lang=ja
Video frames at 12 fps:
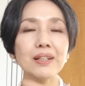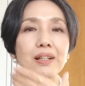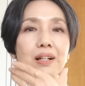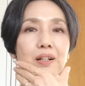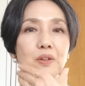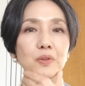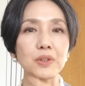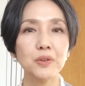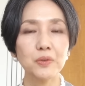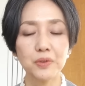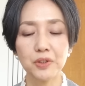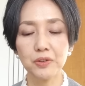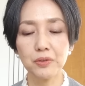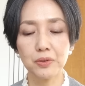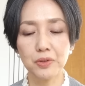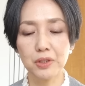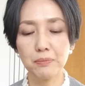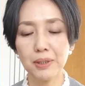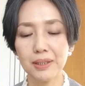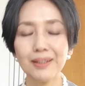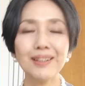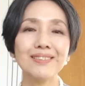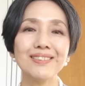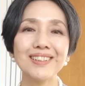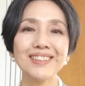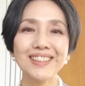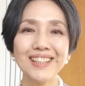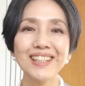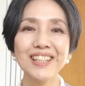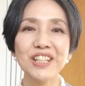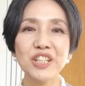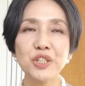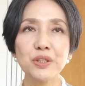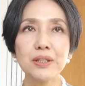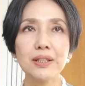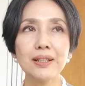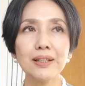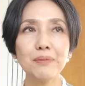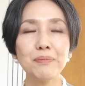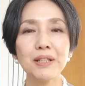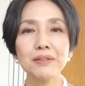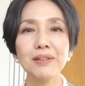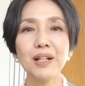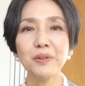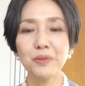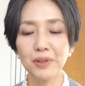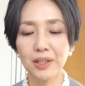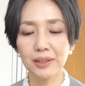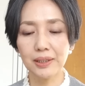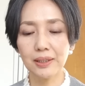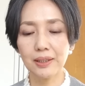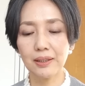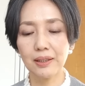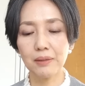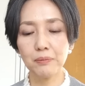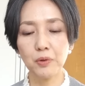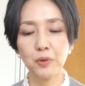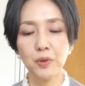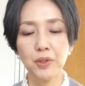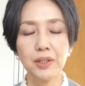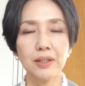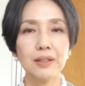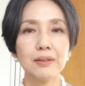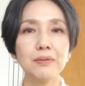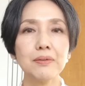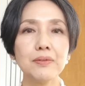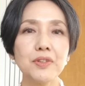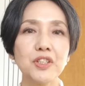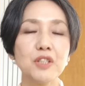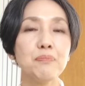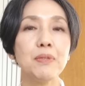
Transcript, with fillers: から顎にこうキュッと締まりがある方ねそれから丸顔の方なんかもあのシン